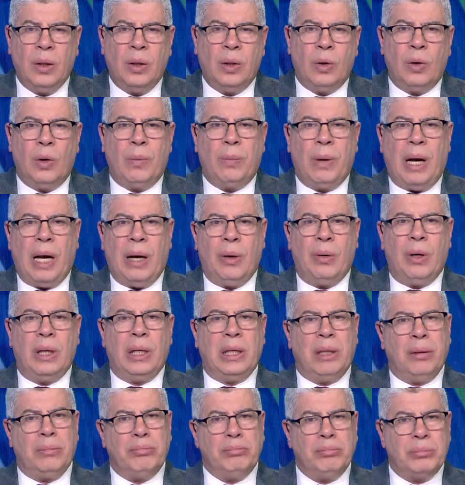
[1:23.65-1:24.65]
اللي هم
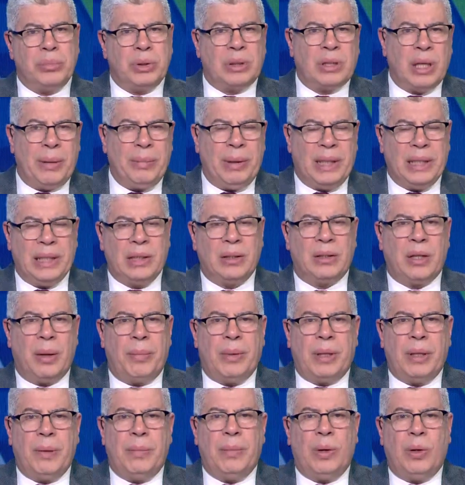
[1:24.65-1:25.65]
حوالي 70
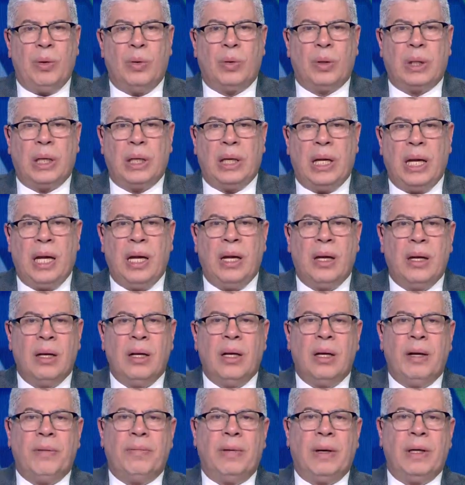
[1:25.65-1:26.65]
80 مليون جنيه
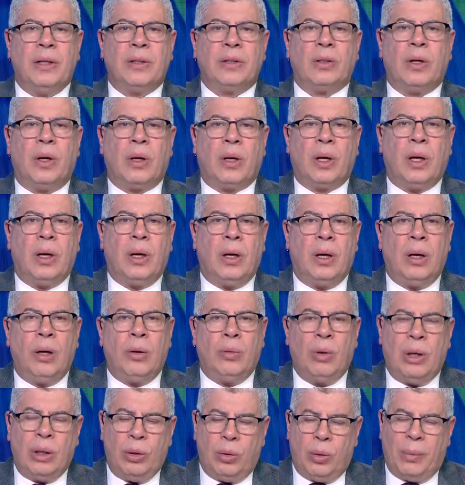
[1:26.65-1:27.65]
فالاداره آه،
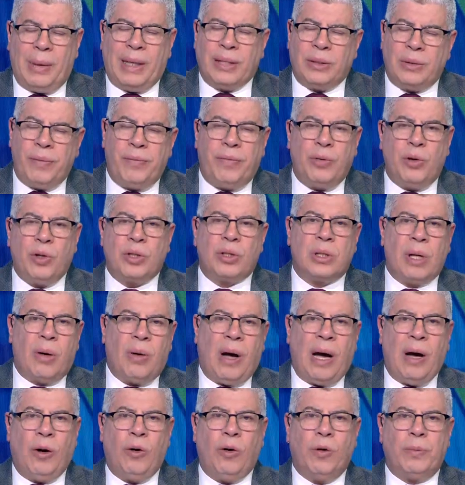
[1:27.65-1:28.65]
وقالوا لهم عايزين فلوسنا
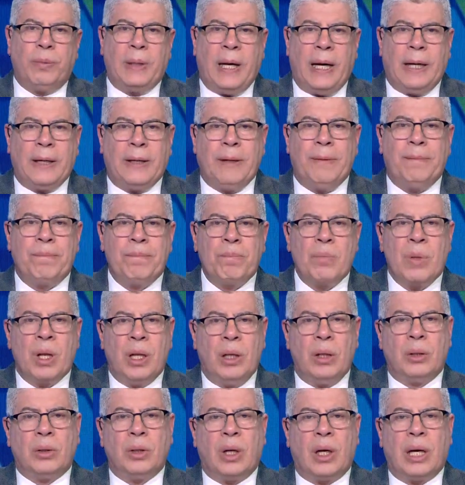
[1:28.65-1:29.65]
وحقهم يعني
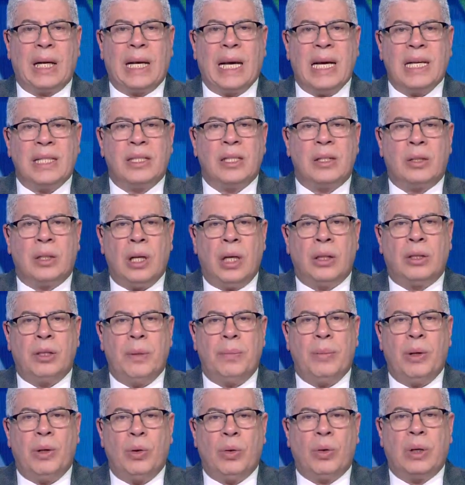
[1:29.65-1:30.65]
الاداره جهزت
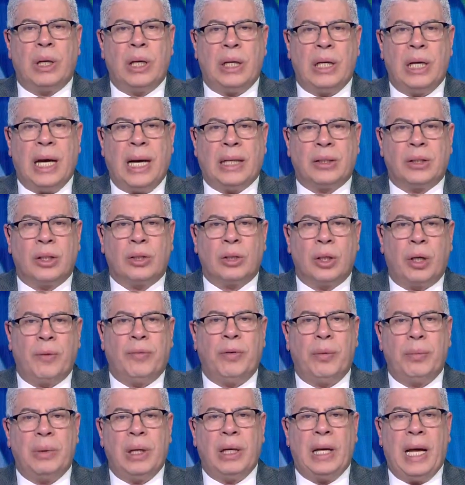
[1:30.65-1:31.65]
30 مليون جنيه
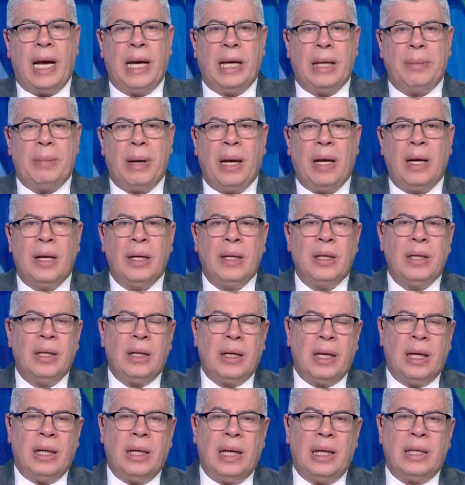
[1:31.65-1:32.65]
هتصرفهم للعيبه
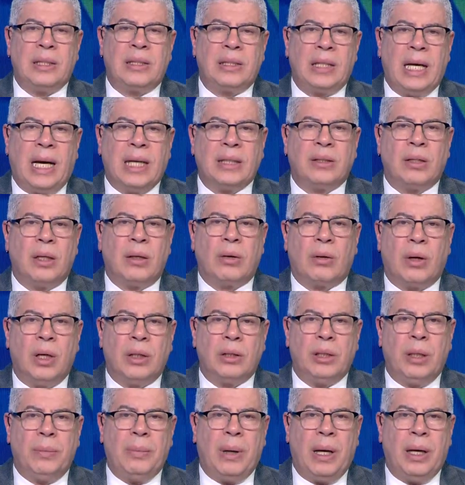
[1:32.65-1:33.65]
خلال الساعات
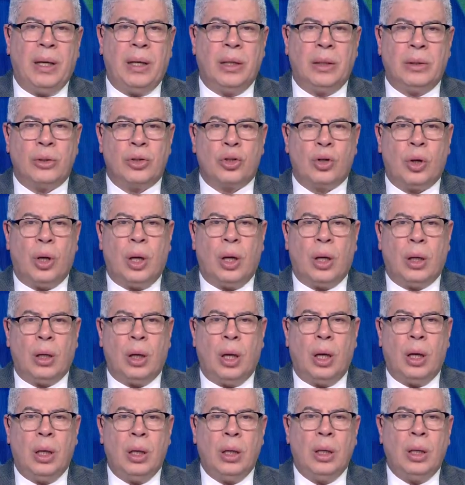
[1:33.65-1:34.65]
القادمه ان شاء
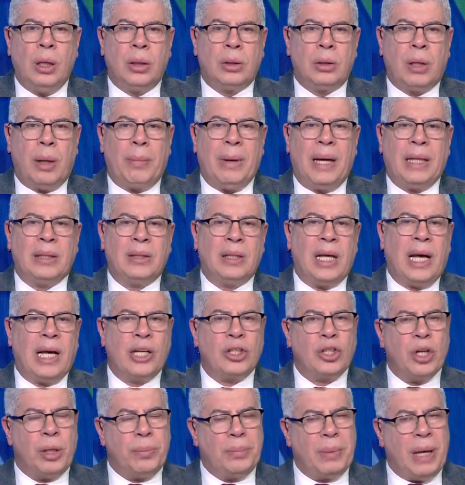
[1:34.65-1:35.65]
الله طبعا ده
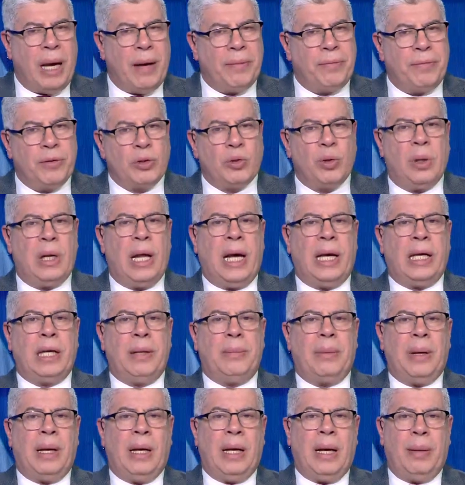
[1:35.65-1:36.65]
عشان بيحفزوا
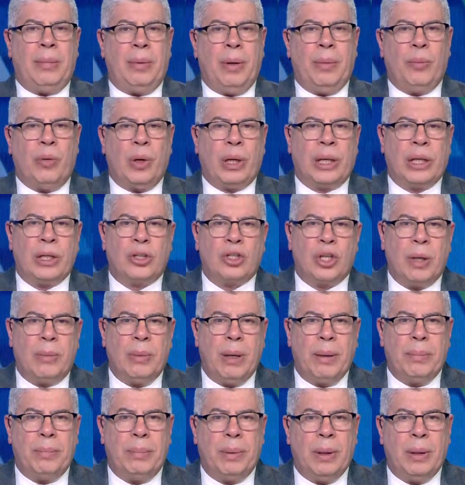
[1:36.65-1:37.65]
اللعيبه قبل مواجهه
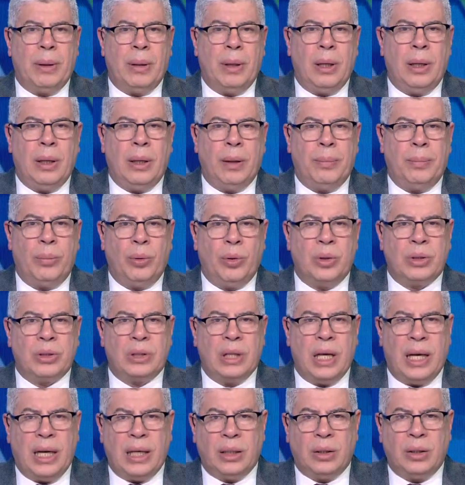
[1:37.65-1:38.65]
شباب آه، آه،
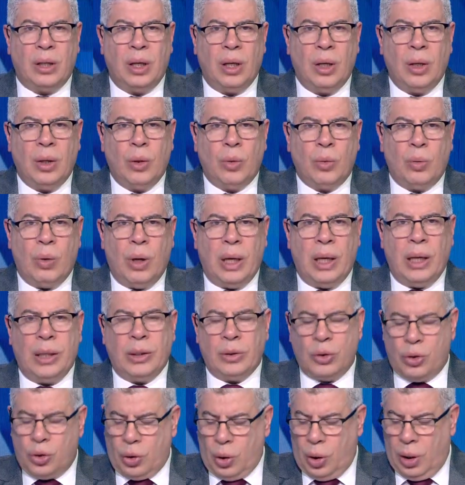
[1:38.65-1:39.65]
بلوزداد
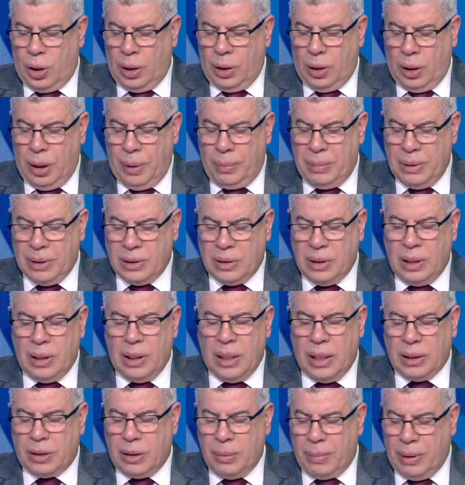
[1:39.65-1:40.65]
وان شاء الله باذن
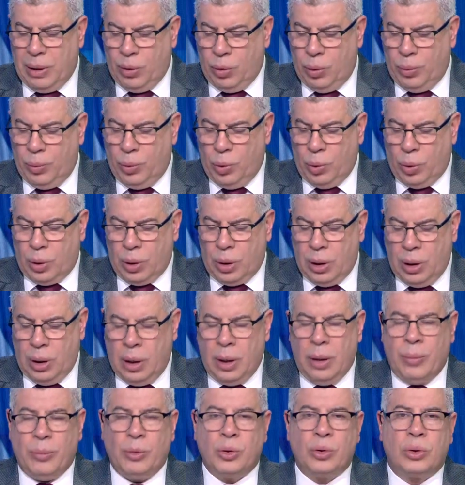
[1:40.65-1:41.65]
الله تبقى الامور
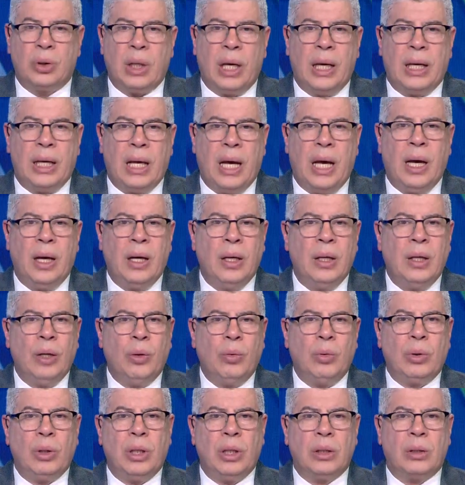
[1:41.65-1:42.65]
منتهيه
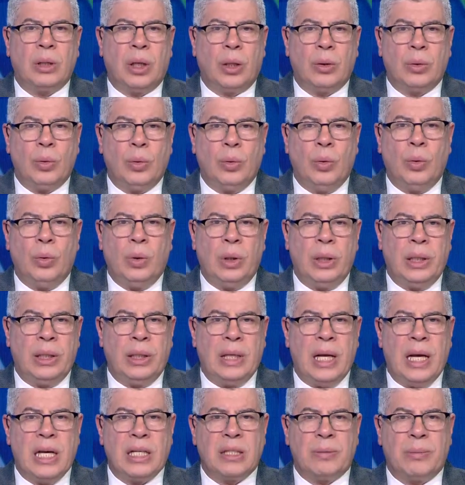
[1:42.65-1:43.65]
ونقدر نقول
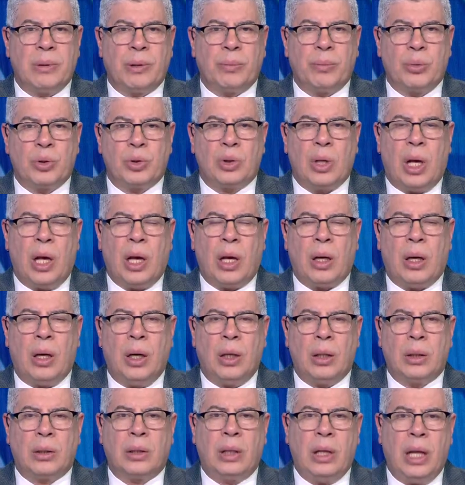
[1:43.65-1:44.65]
ان ازمه
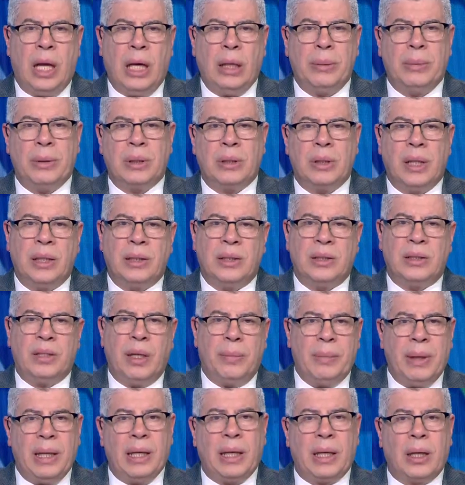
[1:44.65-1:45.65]
مستحقات لاعيبه نادي
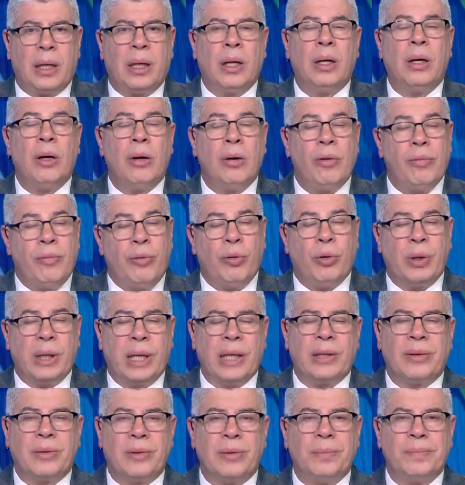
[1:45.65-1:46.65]
الزمالك
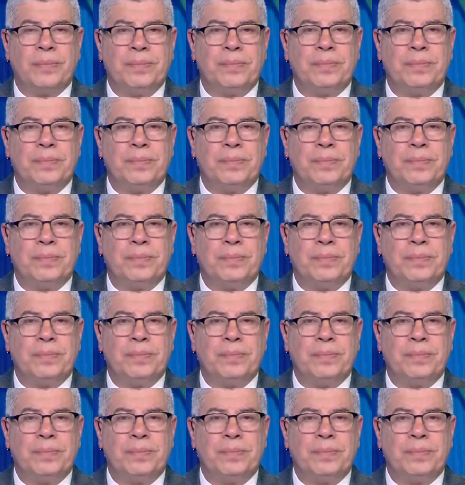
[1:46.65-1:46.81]
فرجت